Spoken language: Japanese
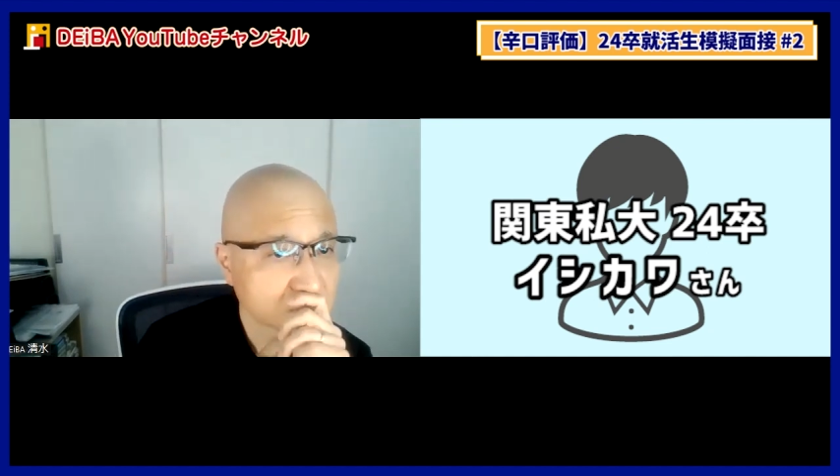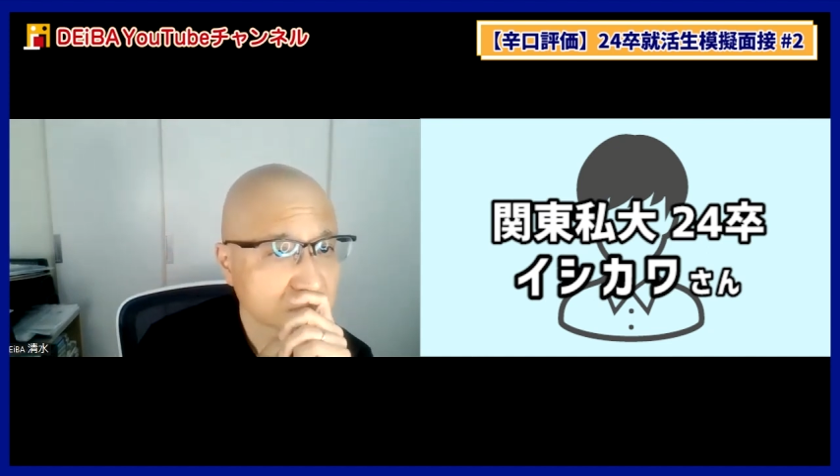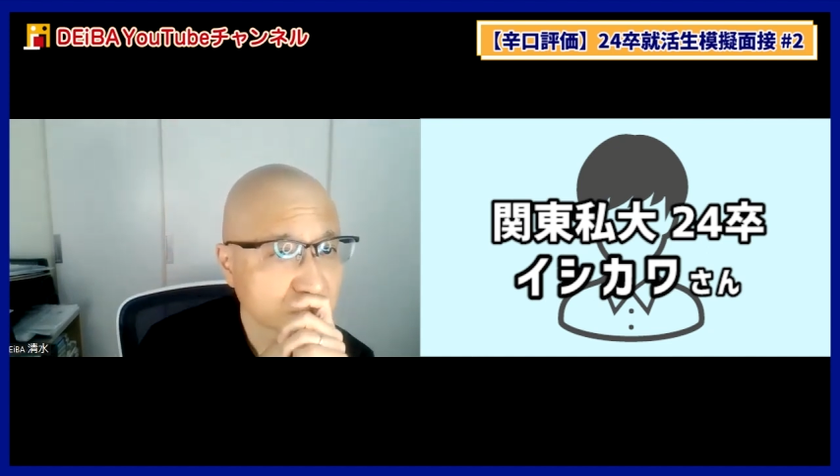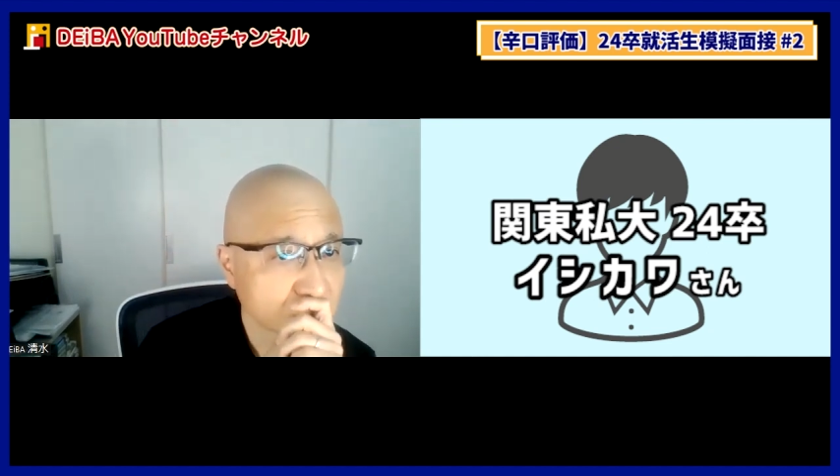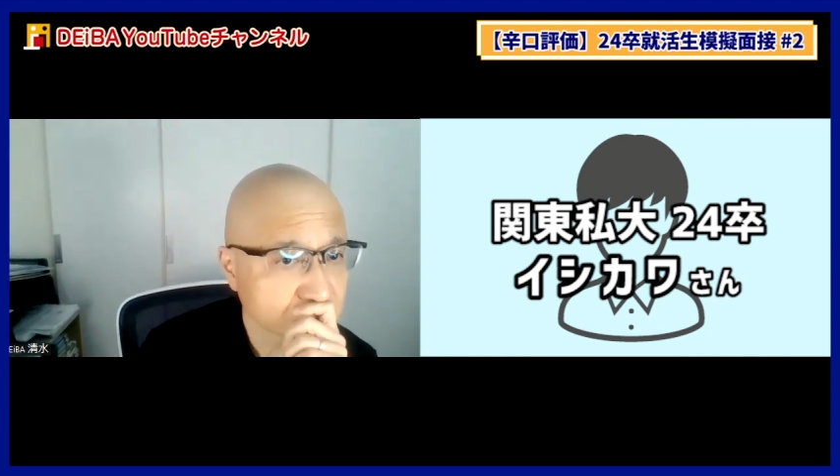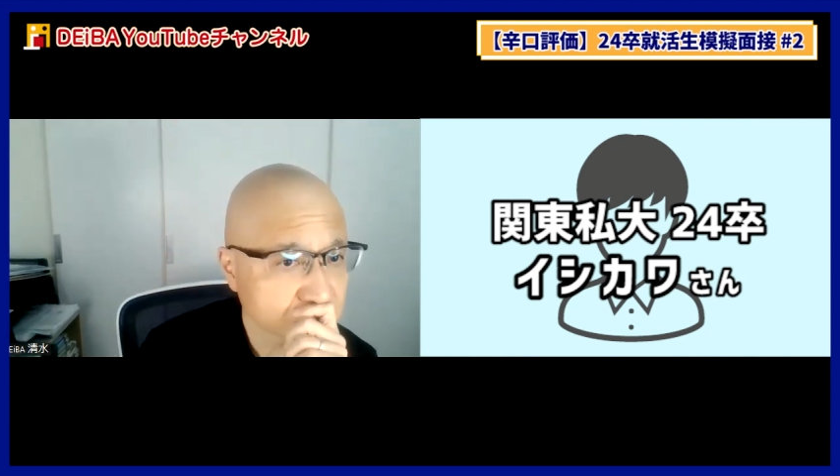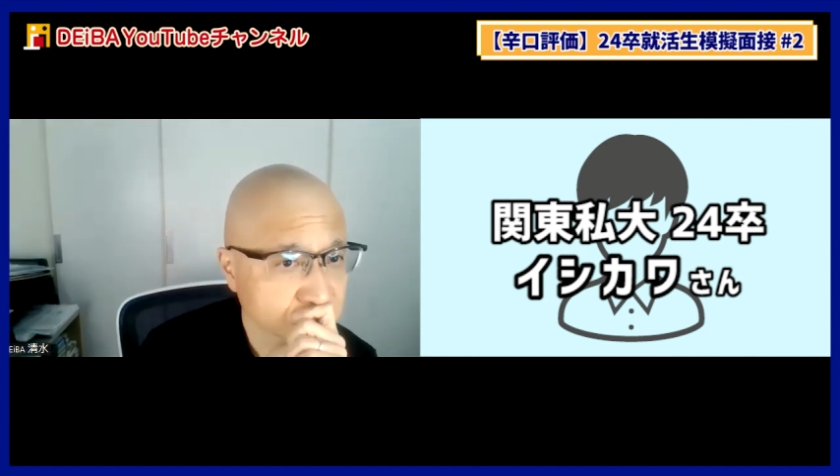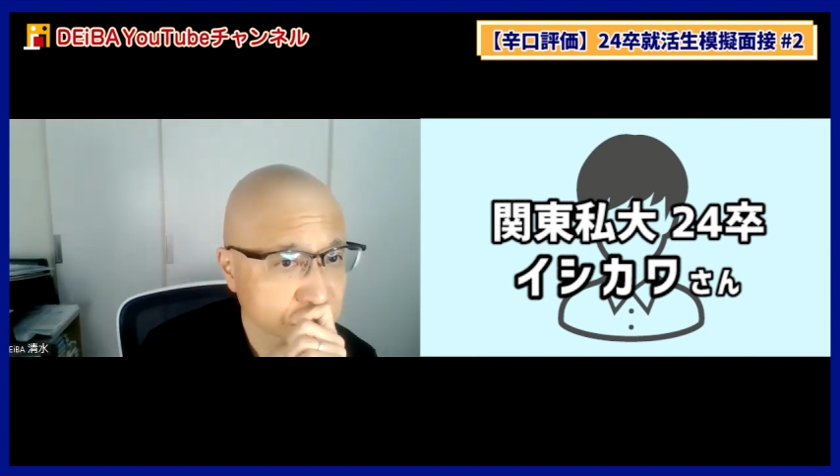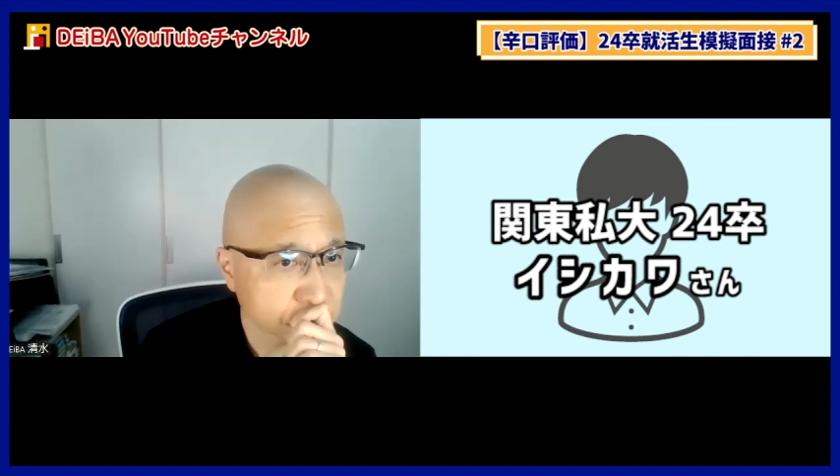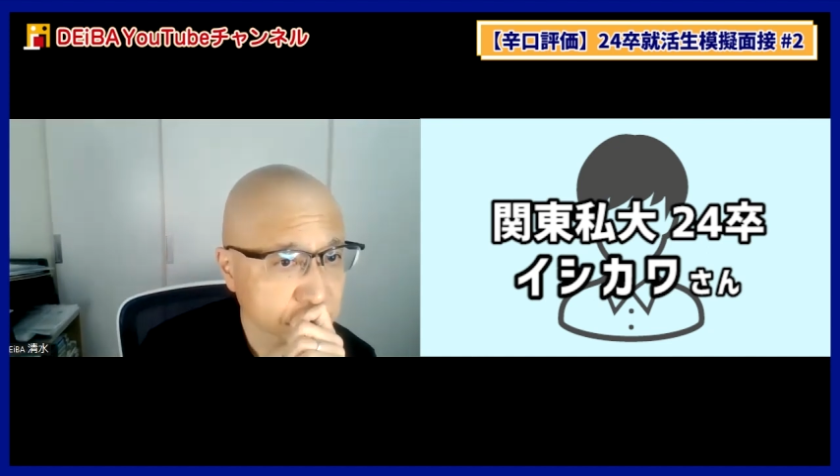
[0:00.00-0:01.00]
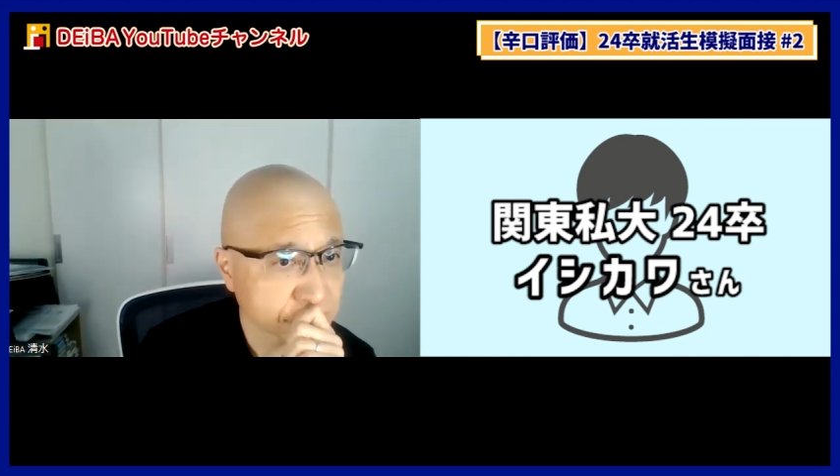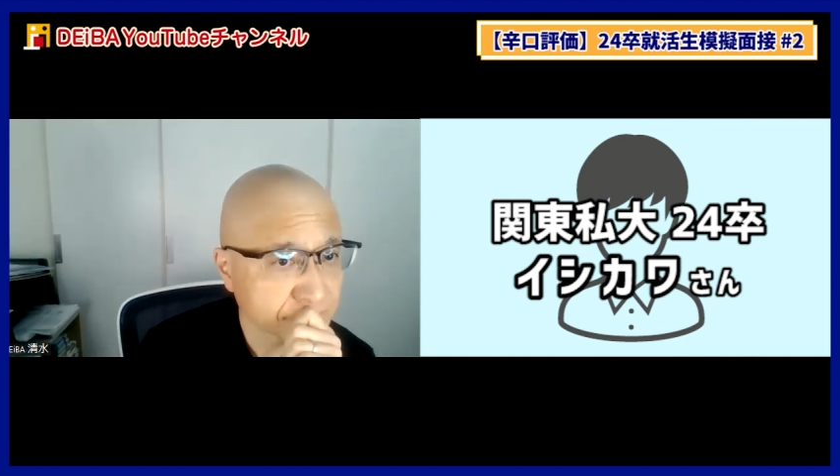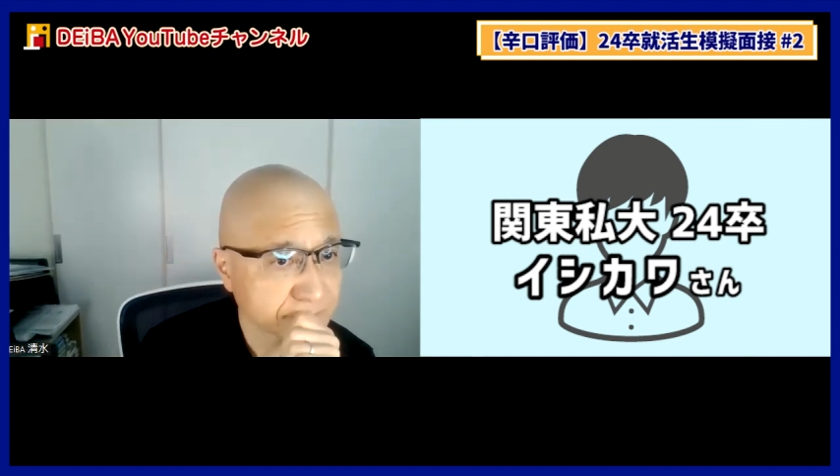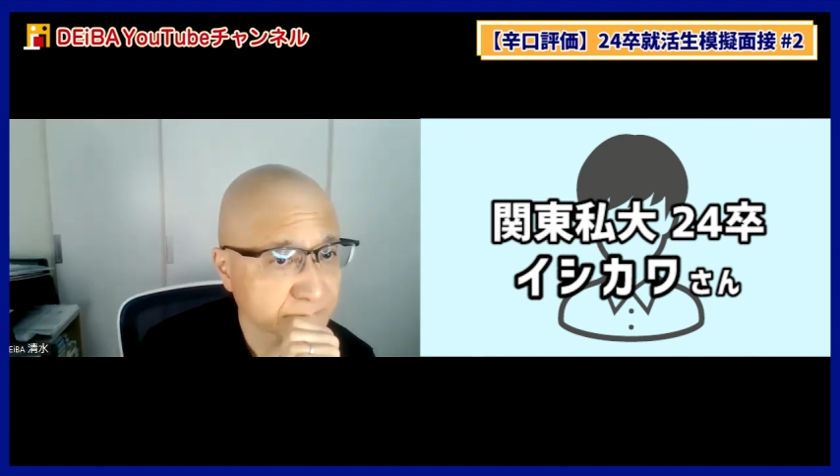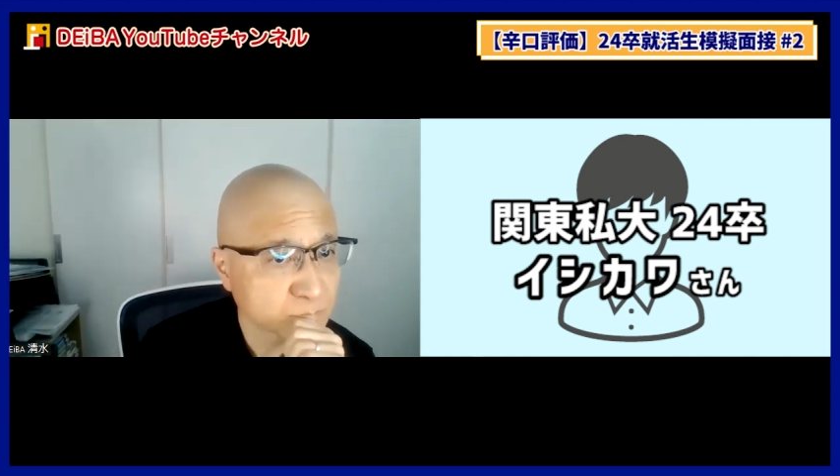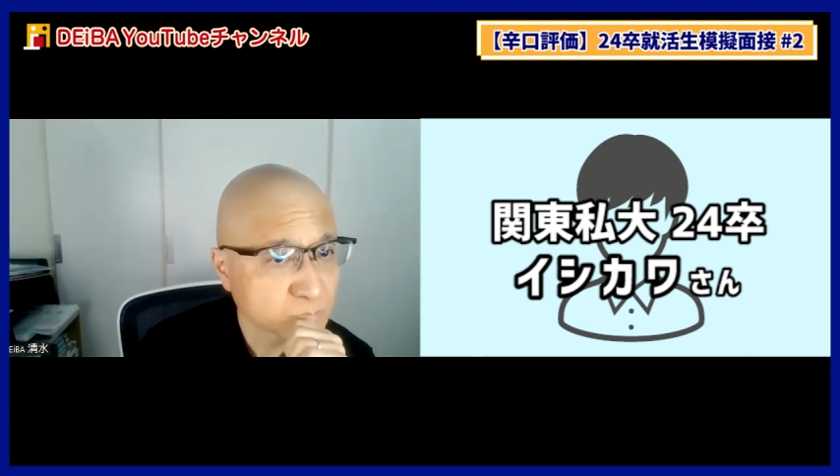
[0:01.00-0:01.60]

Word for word: は自前なので。